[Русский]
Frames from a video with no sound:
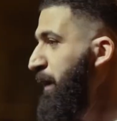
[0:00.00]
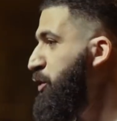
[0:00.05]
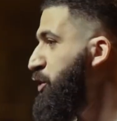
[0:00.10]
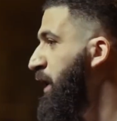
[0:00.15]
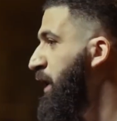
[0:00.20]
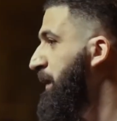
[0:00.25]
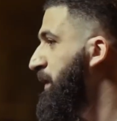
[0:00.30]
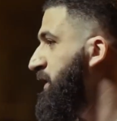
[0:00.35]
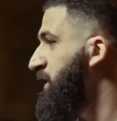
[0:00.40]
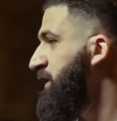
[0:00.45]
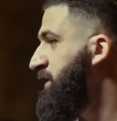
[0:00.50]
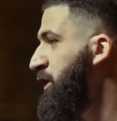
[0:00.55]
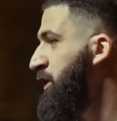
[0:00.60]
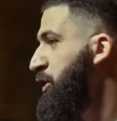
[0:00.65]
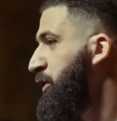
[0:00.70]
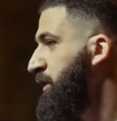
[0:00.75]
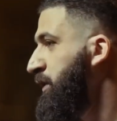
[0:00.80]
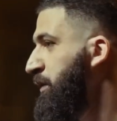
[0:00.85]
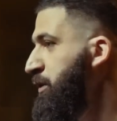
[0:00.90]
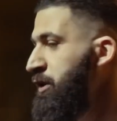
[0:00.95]
бабушка
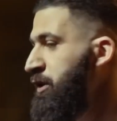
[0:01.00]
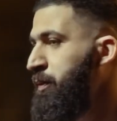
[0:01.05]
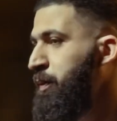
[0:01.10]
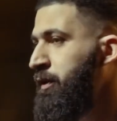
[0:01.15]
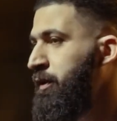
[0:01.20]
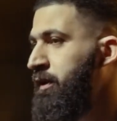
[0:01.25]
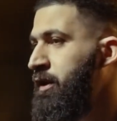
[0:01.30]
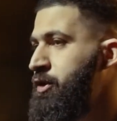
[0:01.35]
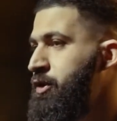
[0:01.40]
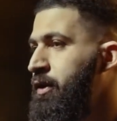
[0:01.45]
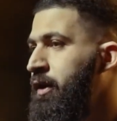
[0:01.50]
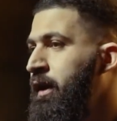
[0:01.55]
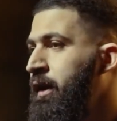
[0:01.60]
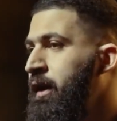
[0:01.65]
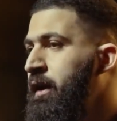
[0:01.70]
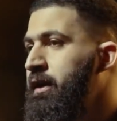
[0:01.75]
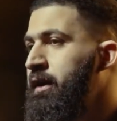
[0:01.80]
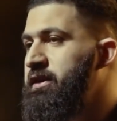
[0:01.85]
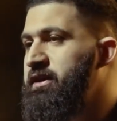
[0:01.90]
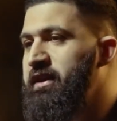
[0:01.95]
обиделась на что-то, вообще не понял на
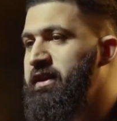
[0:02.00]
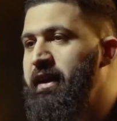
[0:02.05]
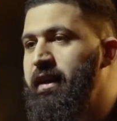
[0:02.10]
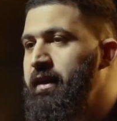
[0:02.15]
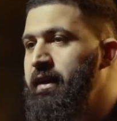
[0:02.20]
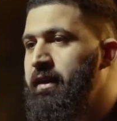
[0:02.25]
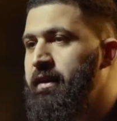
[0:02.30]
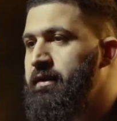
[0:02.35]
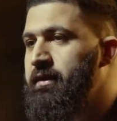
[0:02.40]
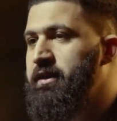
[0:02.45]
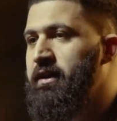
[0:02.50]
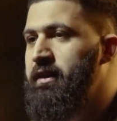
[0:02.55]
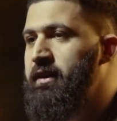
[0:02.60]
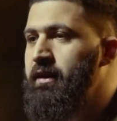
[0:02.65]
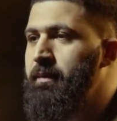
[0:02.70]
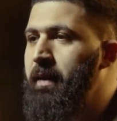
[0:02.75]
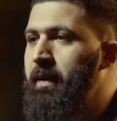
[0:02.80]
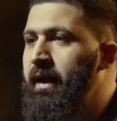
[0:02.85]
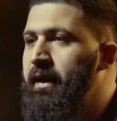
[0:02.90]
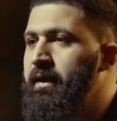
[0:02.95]
что. Сильно
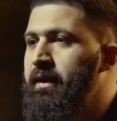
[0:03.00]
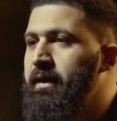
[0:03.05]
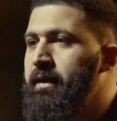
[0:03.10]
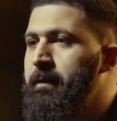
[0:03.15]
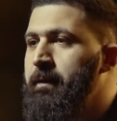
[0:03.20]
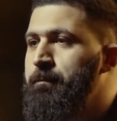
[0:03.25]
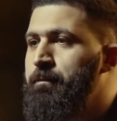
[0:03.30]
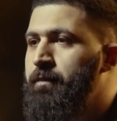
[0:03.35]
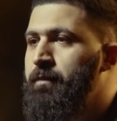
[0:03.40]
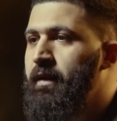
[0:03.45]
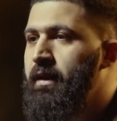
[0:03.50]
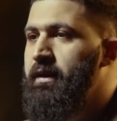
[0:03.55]
задолбали.